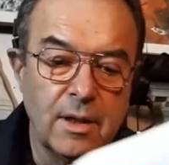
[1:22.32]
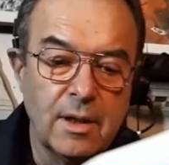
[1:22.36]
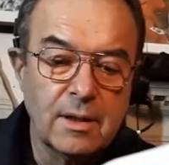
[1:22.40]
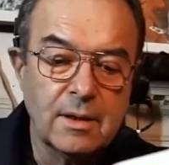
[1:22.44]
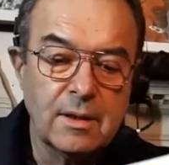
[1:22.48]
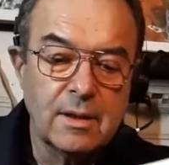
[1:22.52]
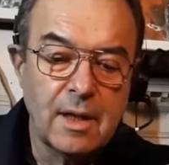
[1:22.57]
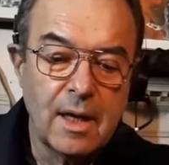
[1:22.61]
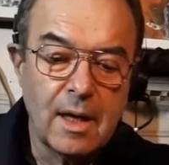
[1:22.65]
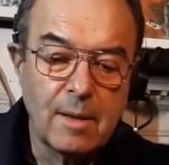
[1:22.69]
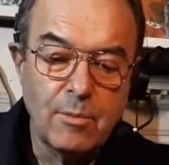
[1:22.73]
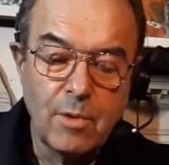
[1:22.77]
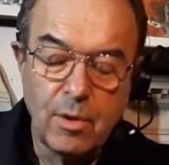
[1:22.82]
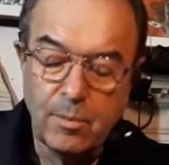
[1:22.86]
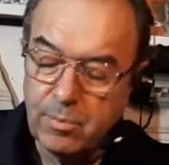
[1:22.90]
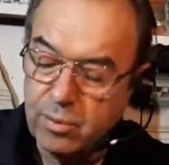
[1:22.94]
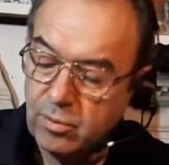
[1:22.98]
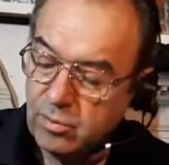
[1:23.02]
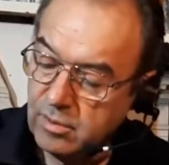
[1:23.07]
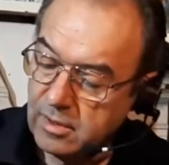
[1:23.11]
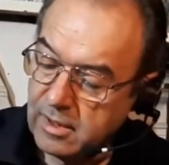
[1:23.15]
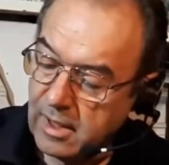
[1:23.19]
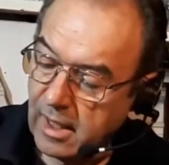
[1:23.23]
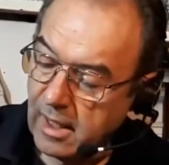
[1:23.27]
andiamo a
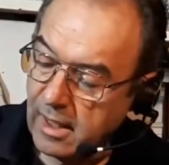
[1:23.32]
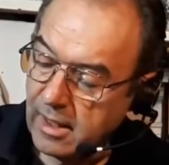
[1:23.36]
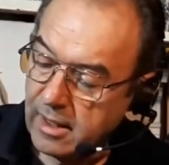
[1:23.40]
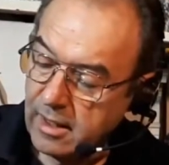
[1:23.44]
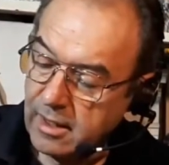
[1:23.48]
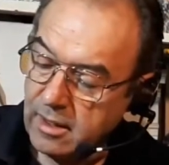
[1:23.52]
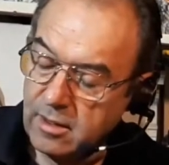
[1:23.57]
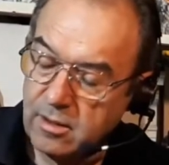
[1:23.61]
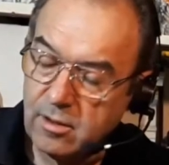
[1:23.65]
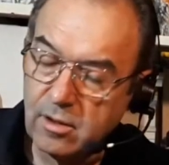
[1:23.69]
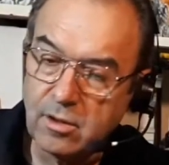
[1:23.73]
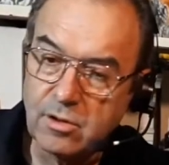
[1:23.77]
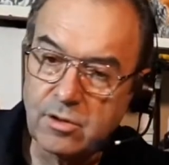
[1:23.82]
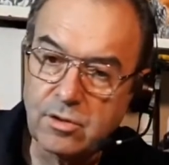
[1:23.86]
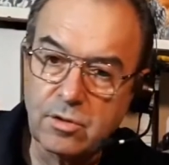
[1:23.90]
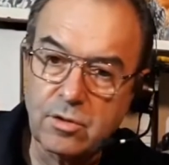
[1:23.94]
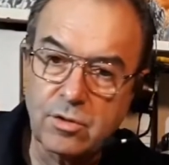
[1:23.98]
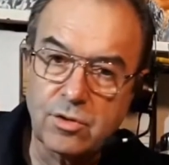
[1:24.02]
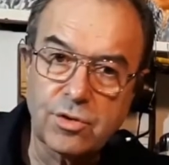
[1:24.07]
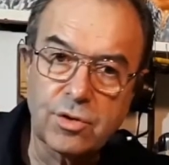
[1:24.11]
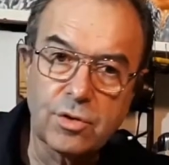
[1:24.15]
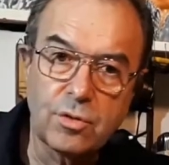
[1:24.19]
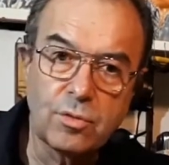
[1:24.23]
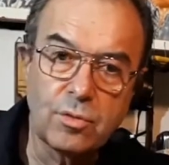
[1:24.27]
puntare il nostro
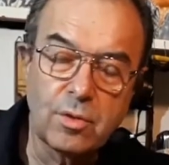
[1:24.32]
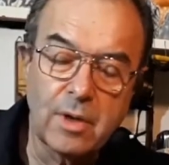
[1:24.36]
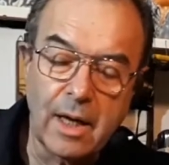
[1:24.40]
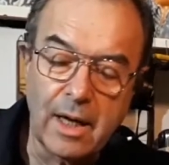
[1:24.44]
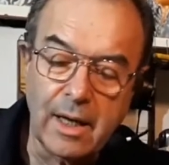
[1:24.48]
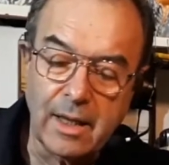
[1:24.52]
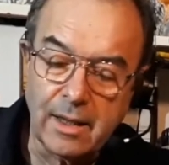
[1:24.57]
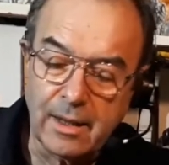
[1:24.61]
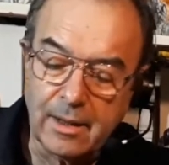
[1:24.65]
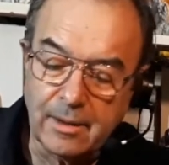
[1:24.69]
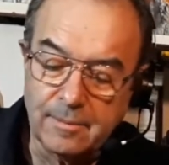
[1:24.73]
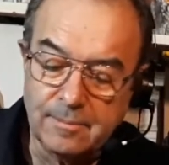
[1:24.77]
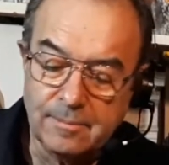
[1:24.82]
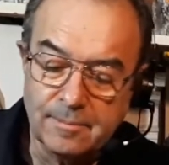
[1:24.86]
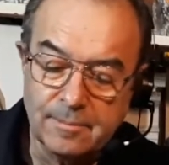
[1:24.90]
cellulare